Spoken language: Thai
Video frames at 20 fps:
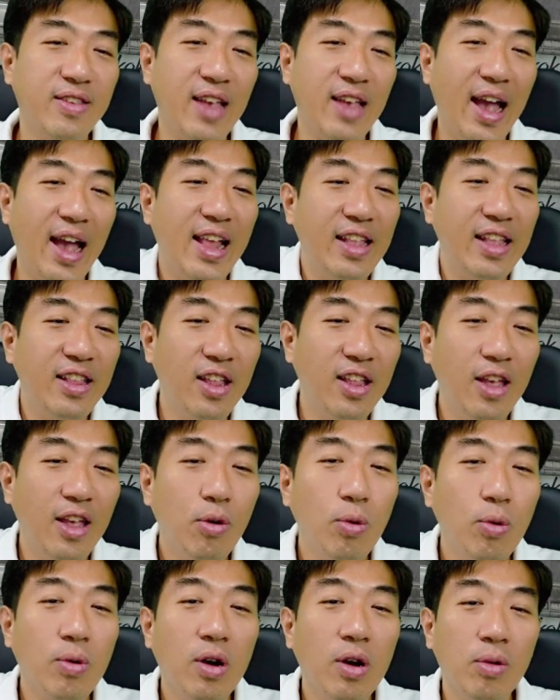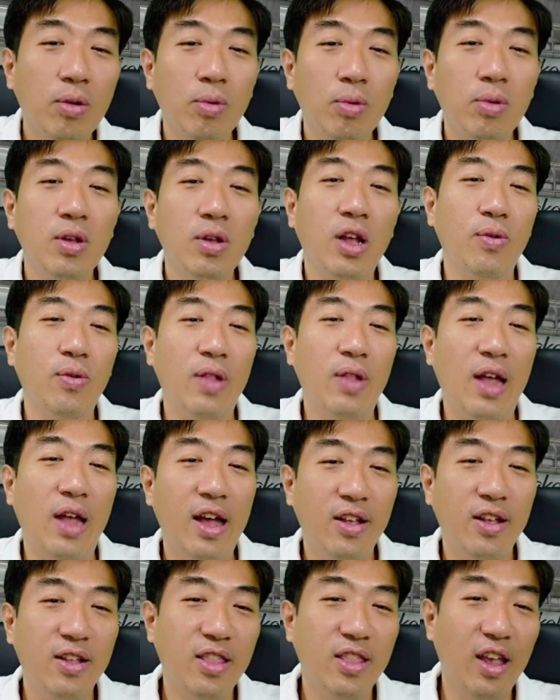จ่ายรายเดือนให้ Google เดือน
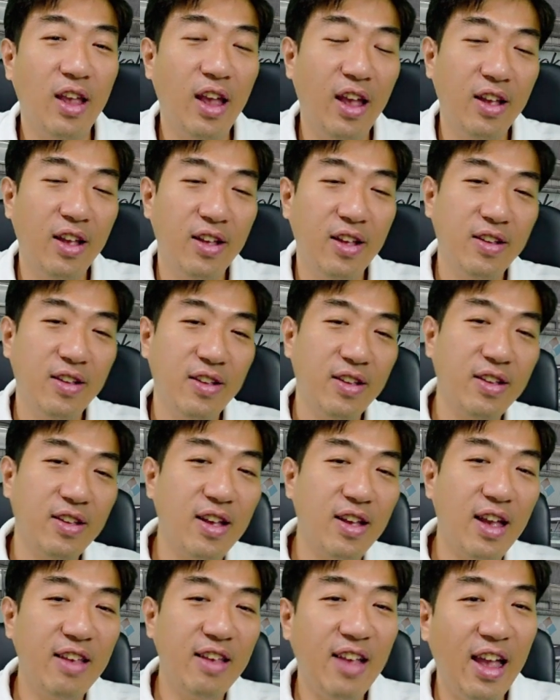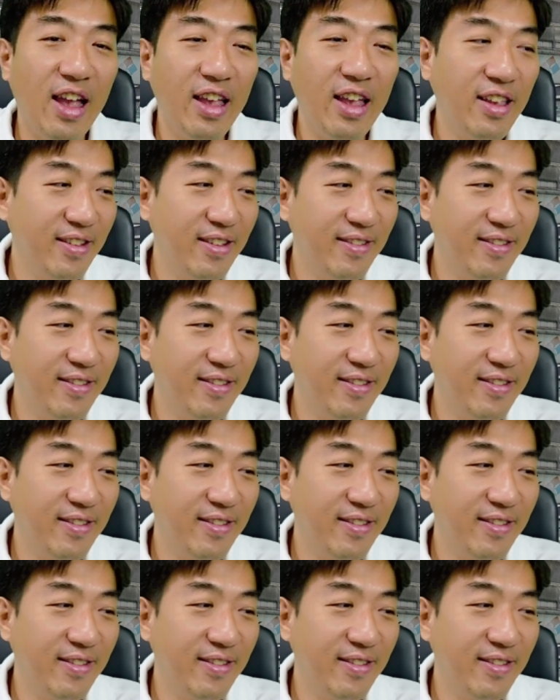ละให้ใช้